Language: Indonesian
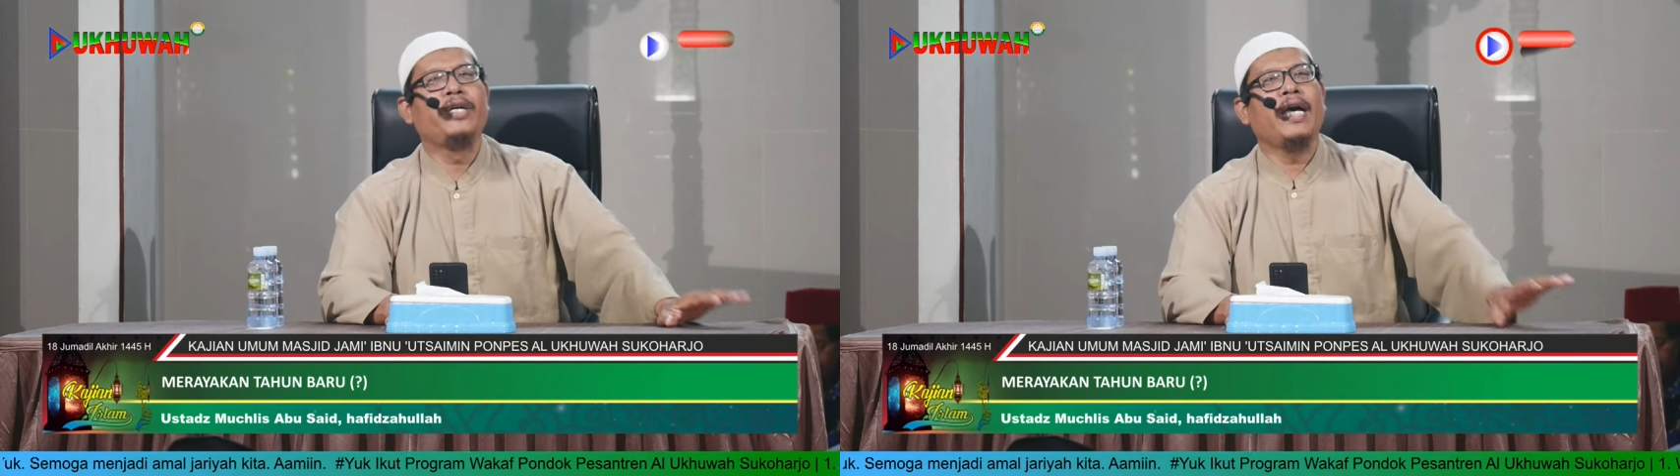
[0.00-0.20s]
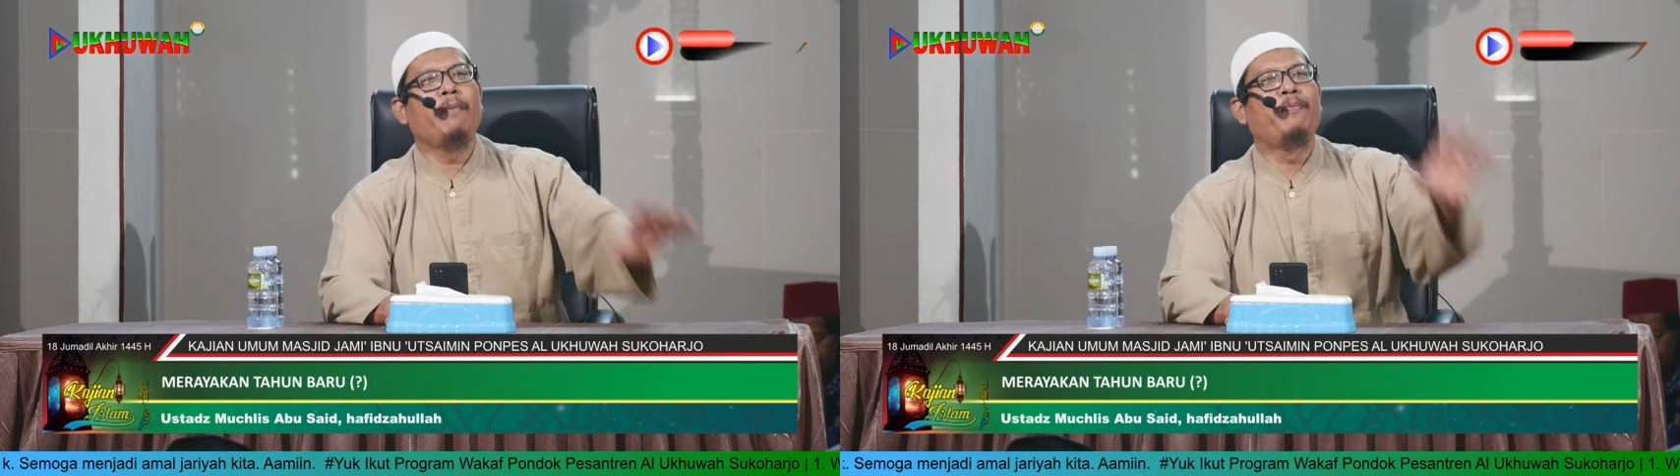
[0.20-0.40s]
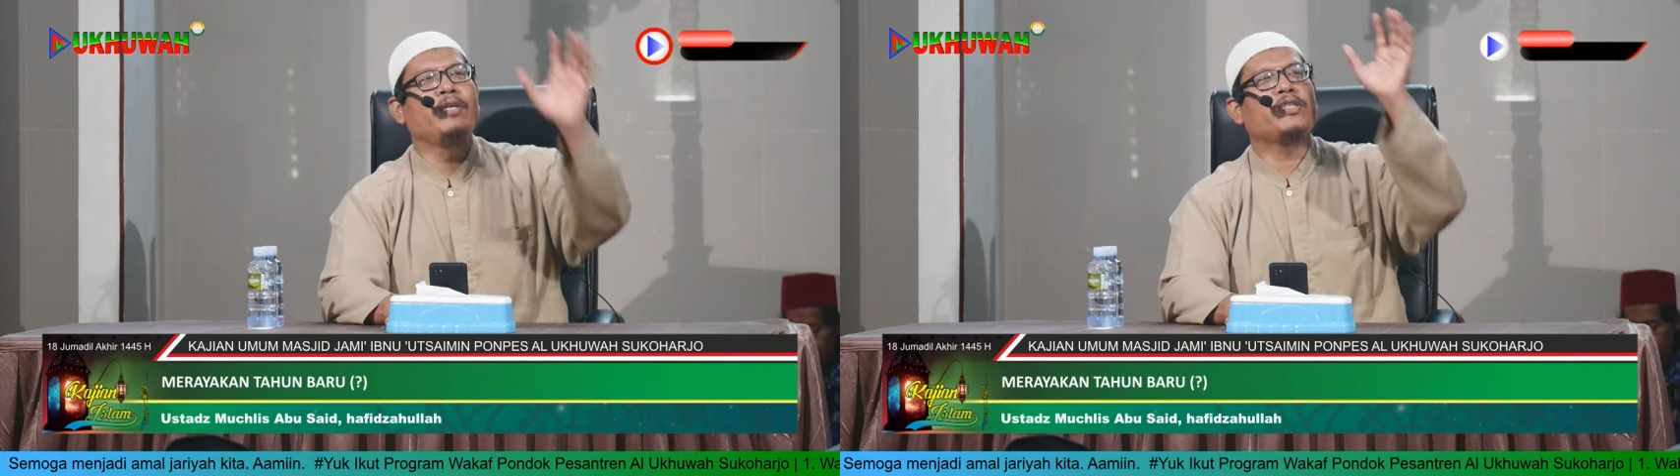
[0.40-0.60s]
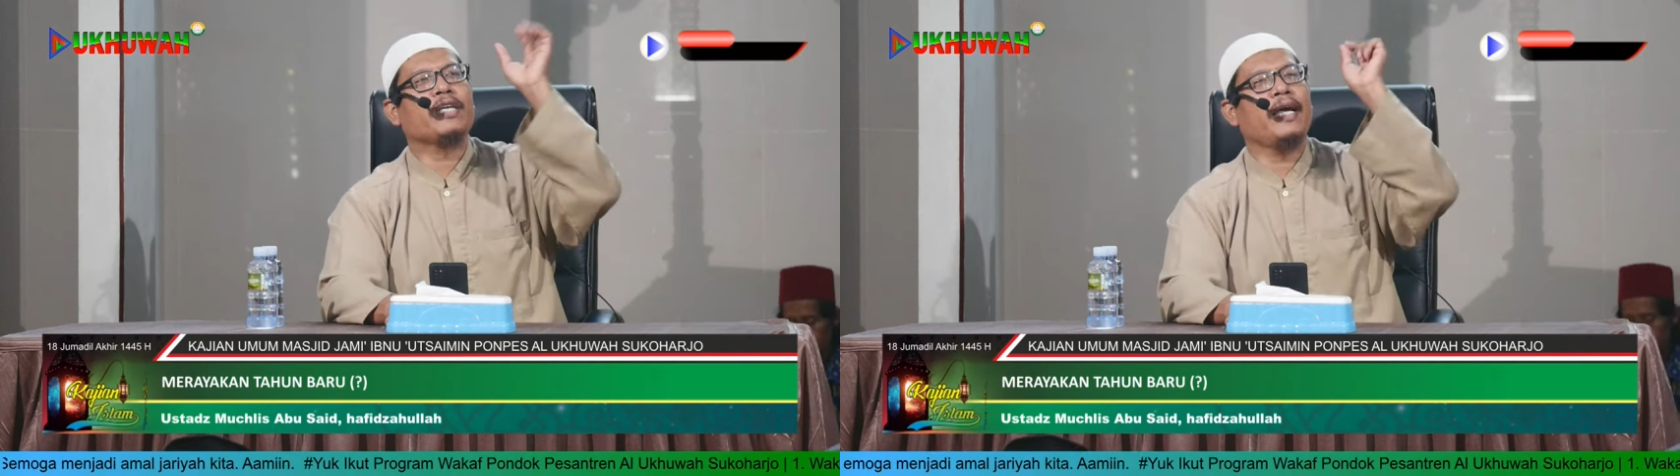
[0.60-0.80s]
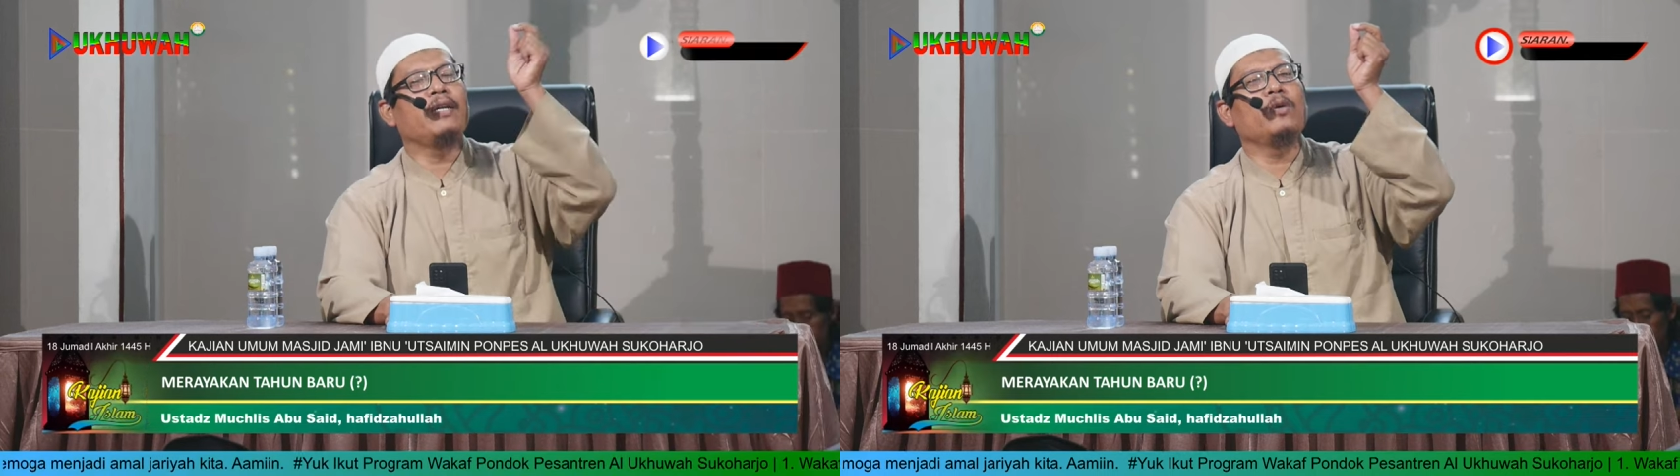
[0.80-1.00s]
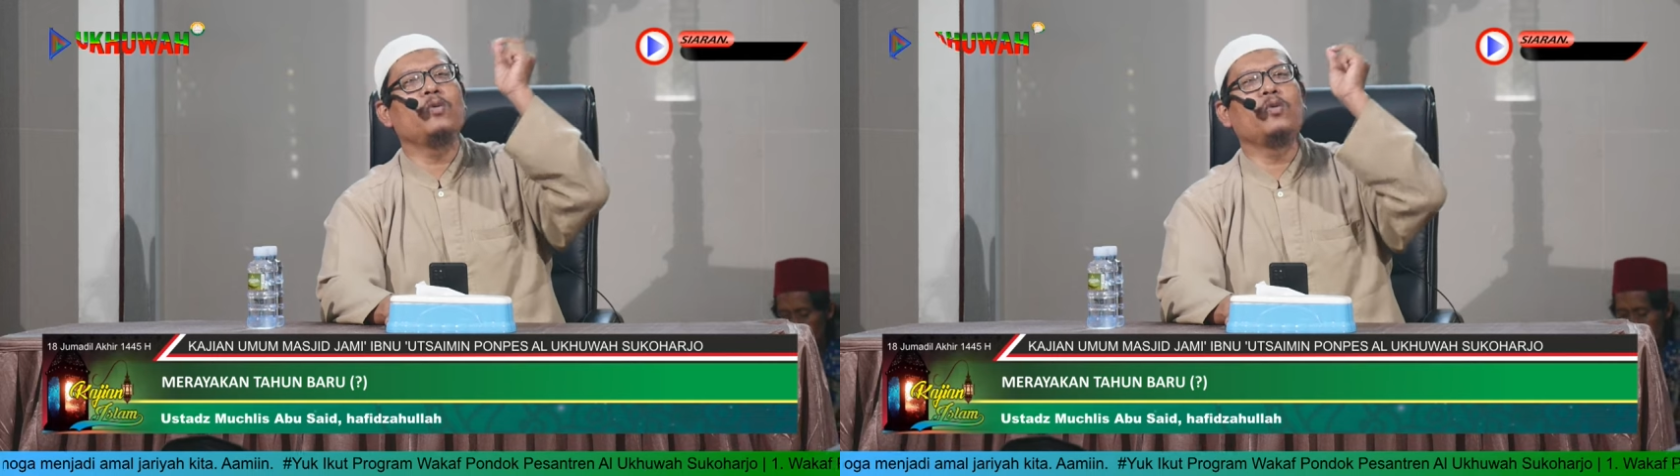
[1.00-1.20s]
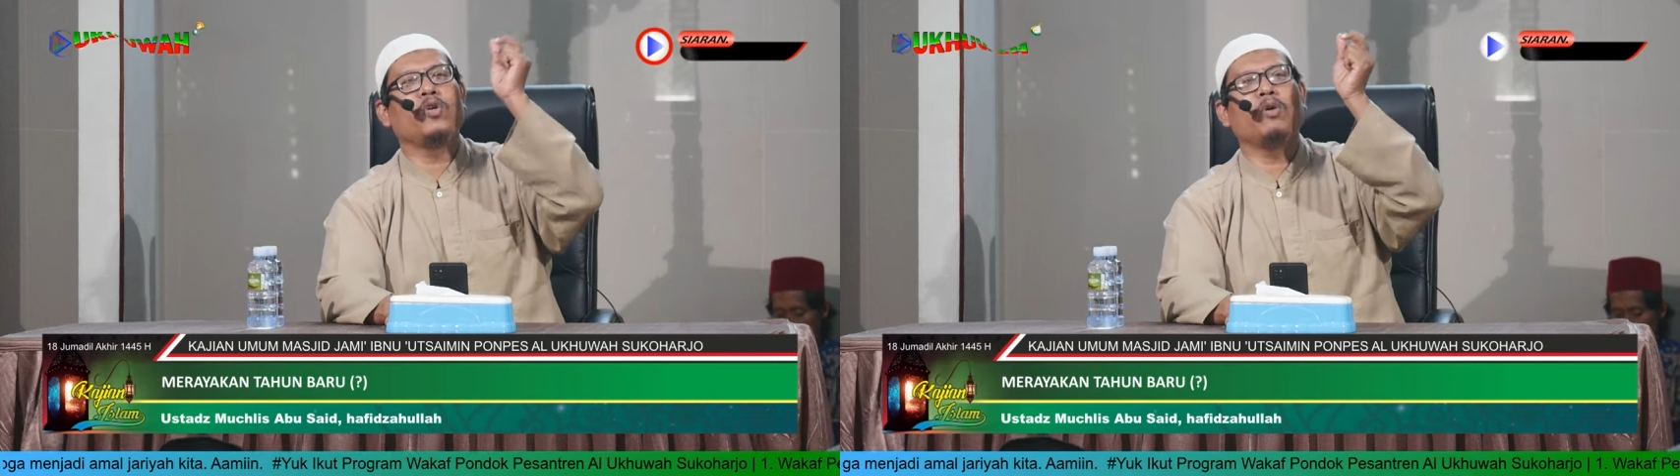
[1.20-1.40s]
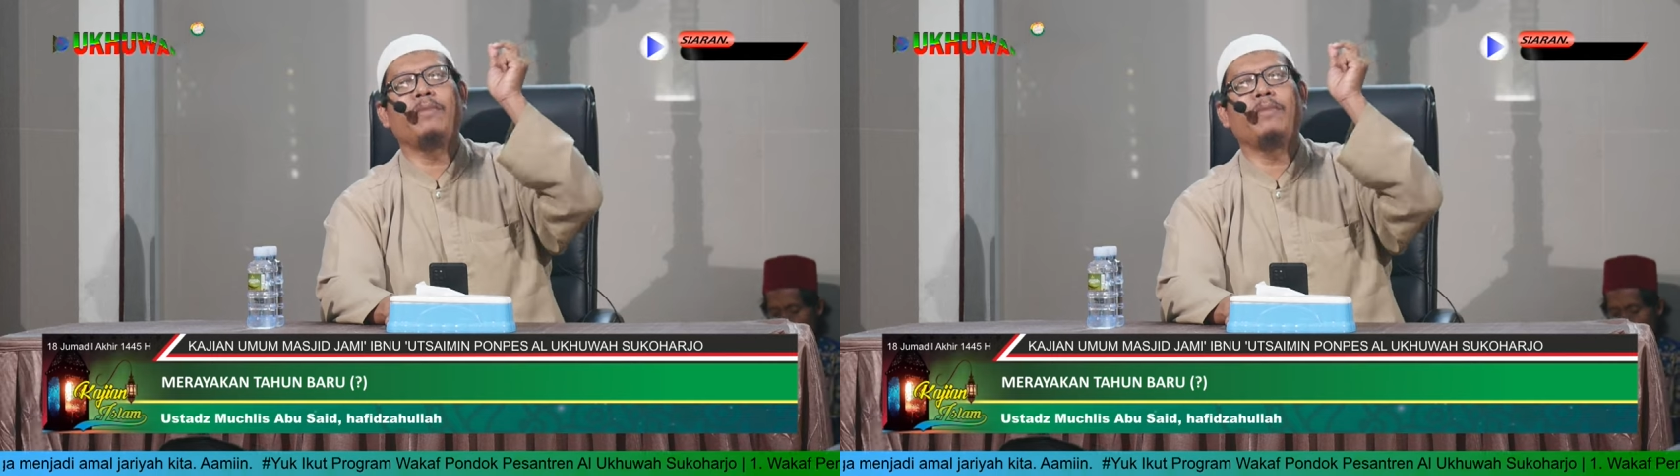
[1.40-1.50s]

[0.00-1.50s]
dihabiskan untuk